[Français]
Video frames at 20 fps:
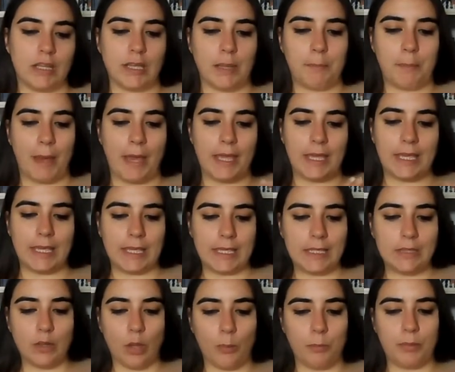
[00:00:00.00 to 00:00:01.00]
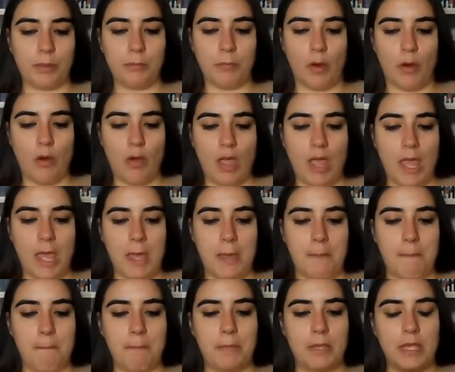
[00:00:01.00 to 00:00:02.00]
il n'y en a pas énormément,
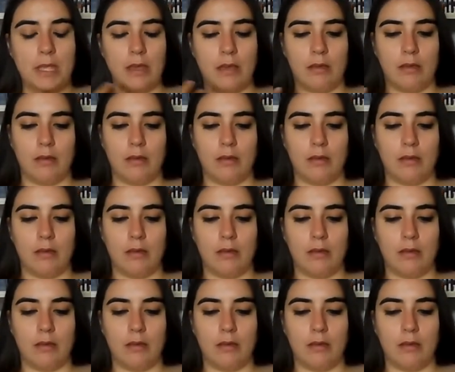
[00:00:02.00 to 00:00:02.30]
mais